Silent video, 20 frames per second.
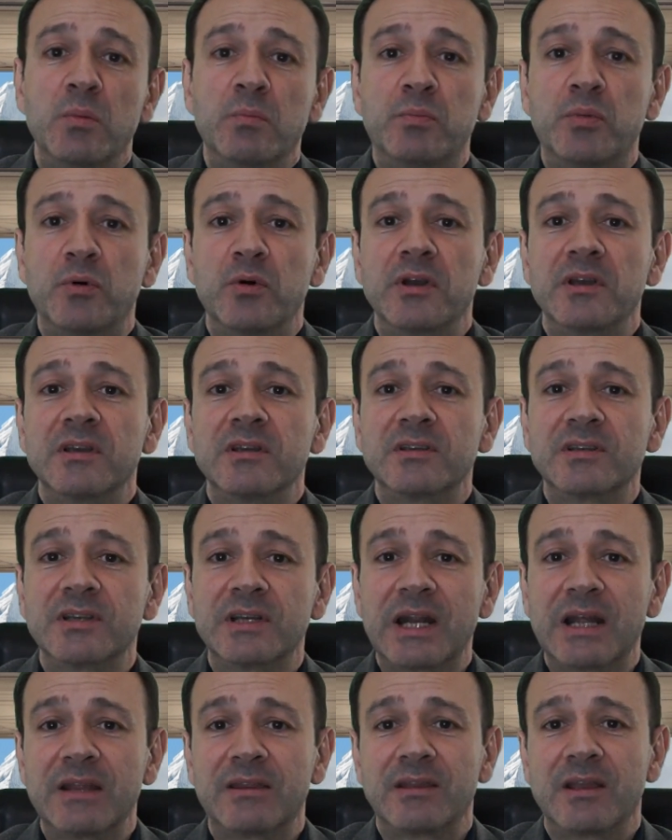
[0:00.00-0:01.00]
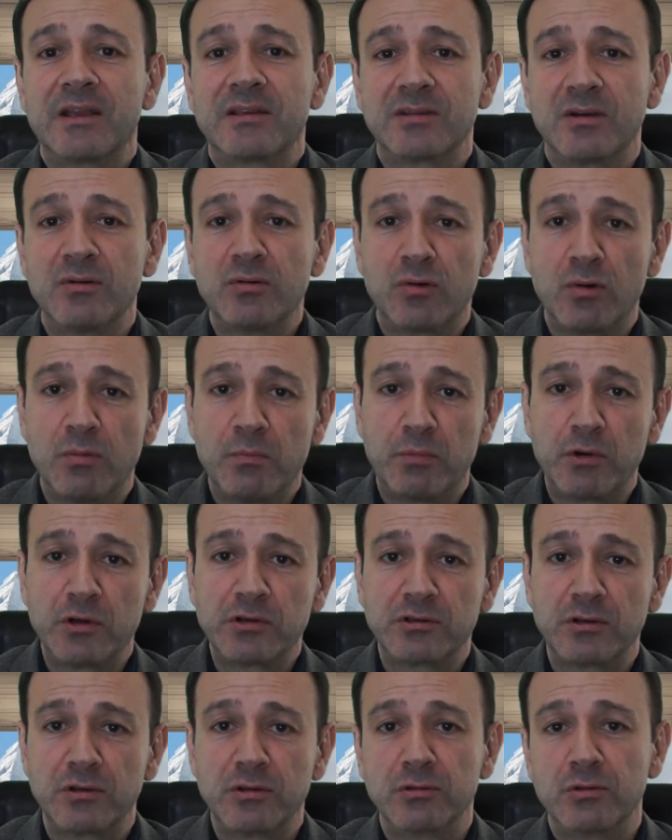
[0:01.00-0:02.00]
Pues gracias a un
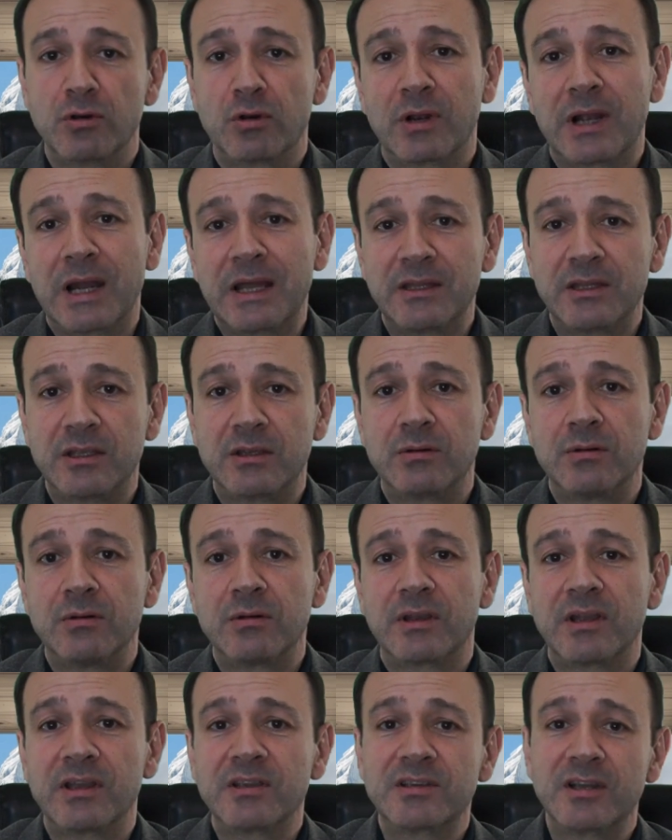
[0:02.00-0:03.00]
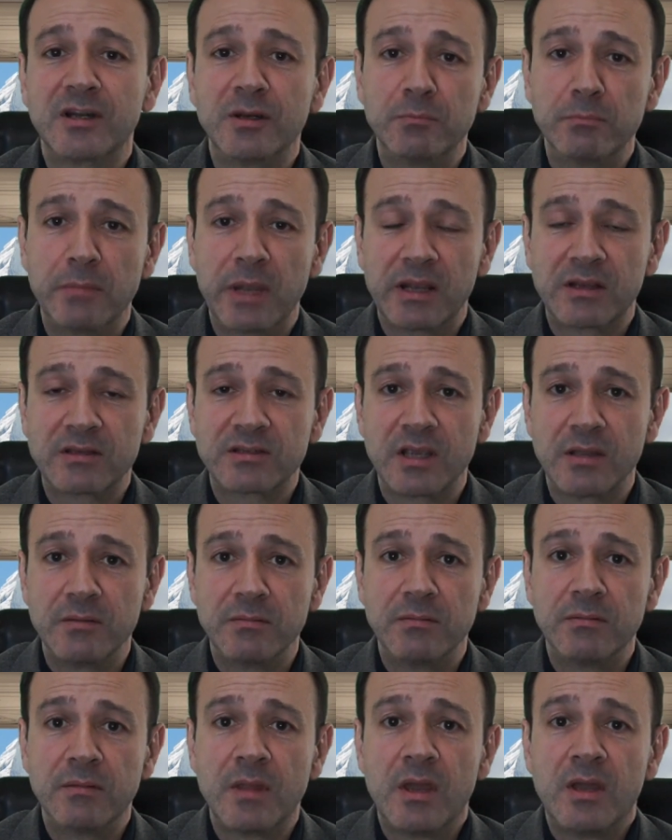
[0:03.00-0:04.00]
compuesto inorgánico que es el
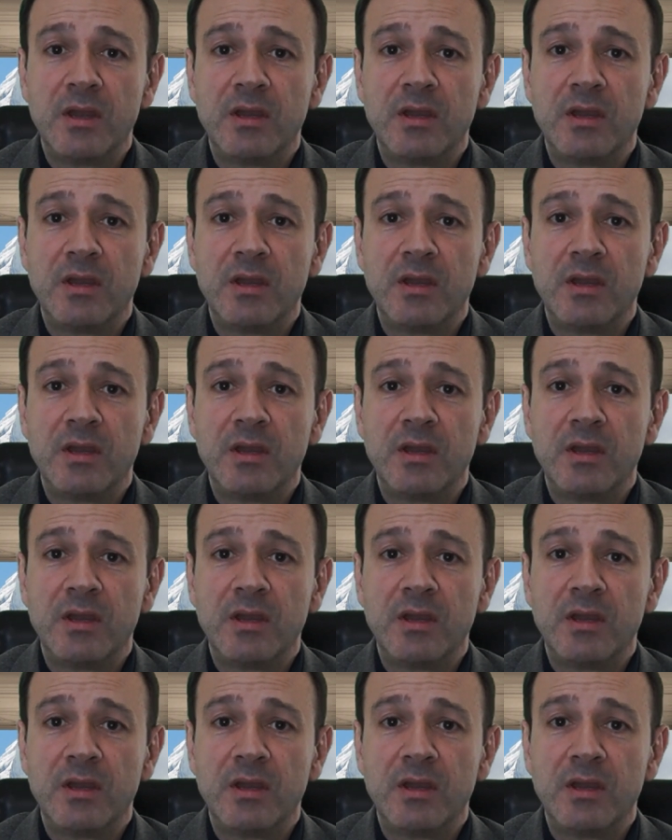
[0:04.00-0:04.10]
mexen.